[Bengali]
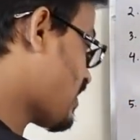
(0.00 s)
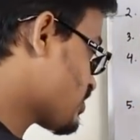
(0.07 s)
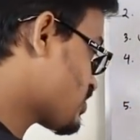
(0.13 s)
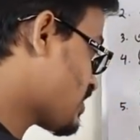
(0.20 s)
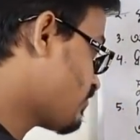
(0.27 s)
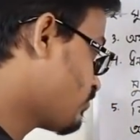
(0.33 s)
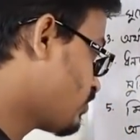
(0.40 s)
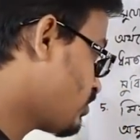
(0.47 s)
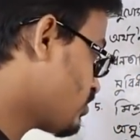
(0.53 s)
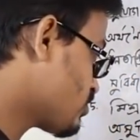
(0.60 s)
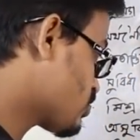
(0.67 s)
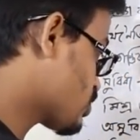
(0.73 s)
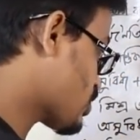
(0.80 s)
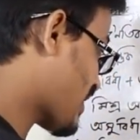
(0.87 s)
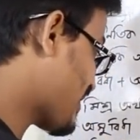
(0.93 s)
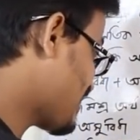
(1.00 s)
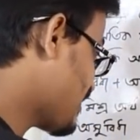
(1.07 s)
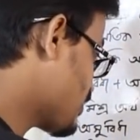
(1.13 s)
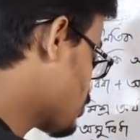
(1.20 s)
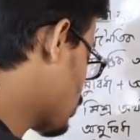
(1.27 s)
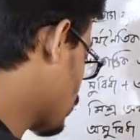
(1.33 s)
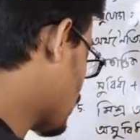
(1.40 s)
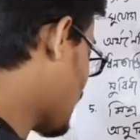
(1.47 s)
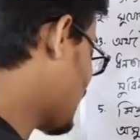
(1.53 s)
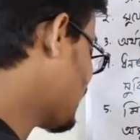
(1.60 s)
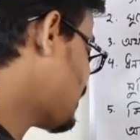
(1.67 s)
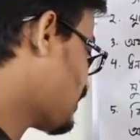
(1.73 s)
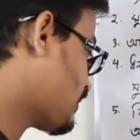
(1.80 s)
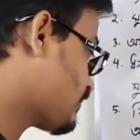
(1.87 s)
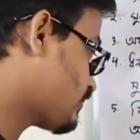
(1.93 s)
ভারসাম্য চাহিদা যোগান
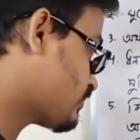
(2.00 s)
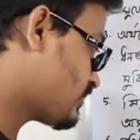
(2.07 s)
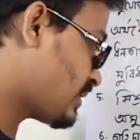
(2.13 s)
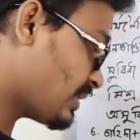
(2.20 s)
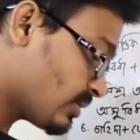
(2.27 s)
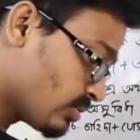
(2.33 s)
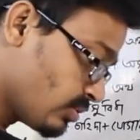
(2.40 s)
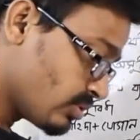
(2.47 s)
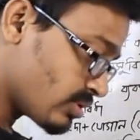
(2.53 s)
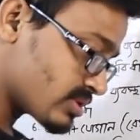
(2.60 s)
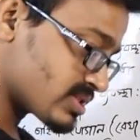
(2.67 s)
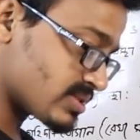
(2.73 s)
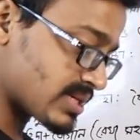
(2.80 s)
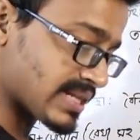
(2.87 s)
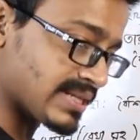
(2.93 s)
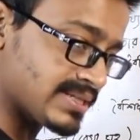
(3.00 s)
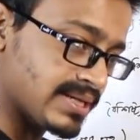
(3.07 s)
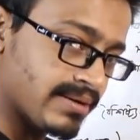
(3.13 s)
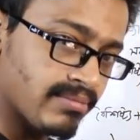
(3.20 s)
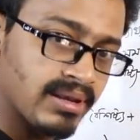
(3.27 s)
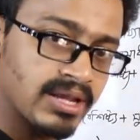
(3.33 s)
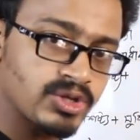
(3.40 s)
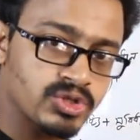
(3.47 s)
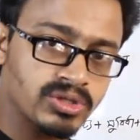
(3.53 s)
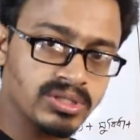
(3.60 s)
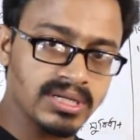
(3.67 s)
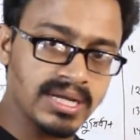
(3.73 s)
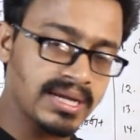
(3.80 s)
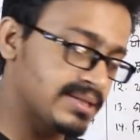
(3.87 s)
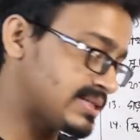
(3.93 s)
এগুলোর সাথে যে রিলেশন
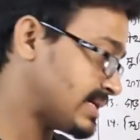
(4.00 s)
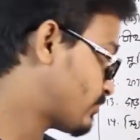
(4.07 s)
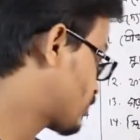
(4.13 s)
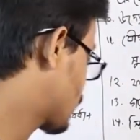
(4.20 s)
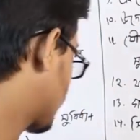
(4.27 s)
যেমন